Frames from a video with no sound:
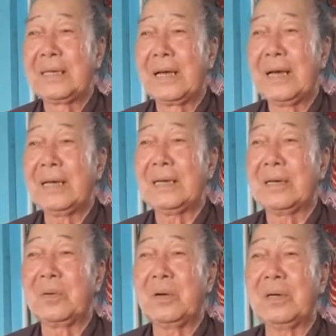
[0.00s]
yeah, dạ,
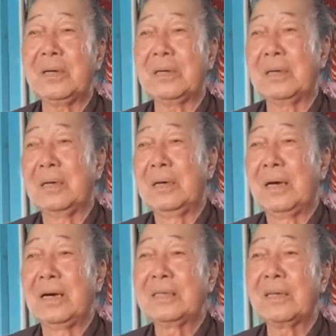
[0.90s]
của
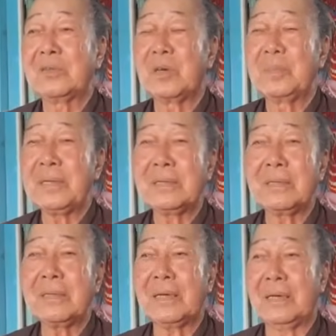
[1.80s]
ơn trên cho biết
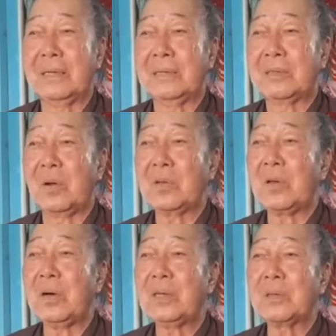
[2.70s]
trước là chọn
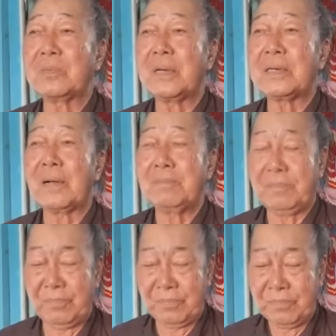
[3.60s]
cho hết đục tới trong
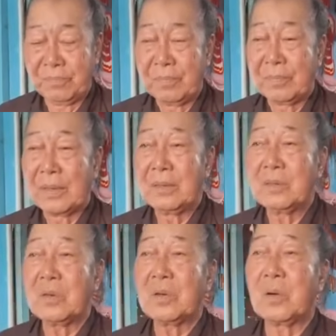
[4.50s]

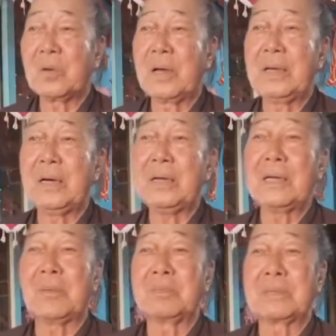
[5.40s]
thương cho đồ đệ
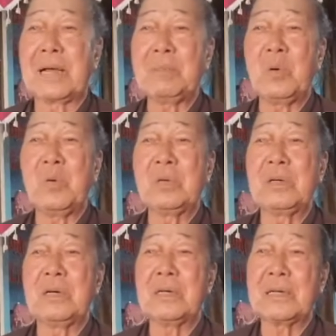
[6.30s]
hết lòng trắng buông
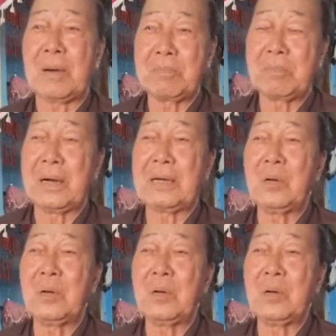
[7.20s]
lửa đồng mà